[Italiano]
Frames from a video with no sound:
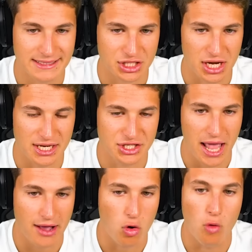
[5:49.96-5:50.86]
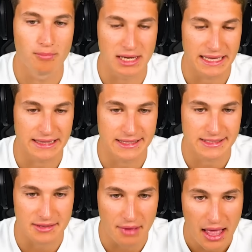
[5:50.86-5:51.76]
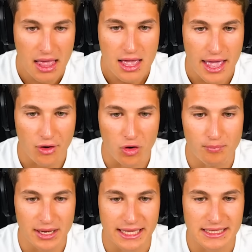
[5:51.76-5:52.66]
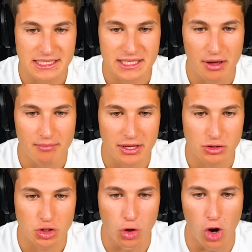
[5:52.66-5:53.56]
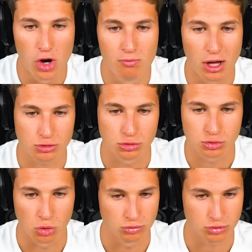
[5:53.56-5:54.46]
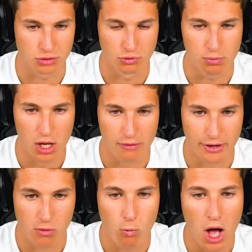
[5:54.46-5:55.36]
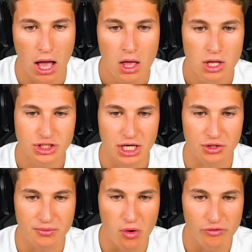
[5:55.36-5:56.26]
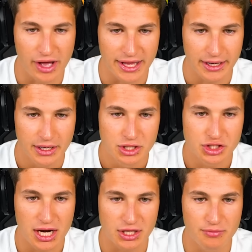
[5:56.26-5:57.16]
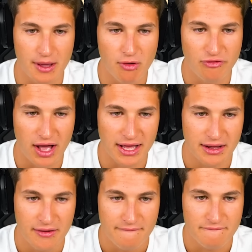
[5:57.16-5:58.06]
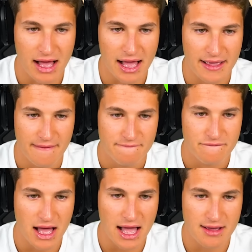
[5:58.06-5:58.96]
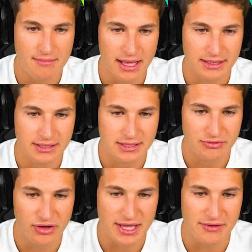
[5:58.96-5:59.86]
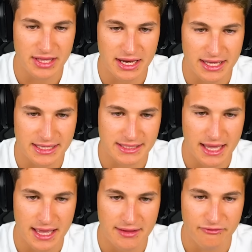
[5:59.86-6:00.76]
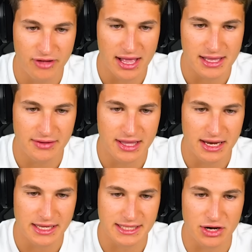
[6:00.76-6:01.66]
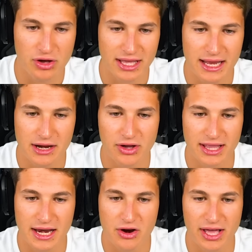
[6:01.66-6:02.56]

sta challenge è complicatissima. È complicatissima, ma io sono... Eumatisson, si vous plaît, avec moi. Ce la dobbiamo fare, ce la dobbiamo fare. Vai, vai, Mattis. Fagli vedere chi sei Fagli vedere chi sei Non cadere, non cadere, non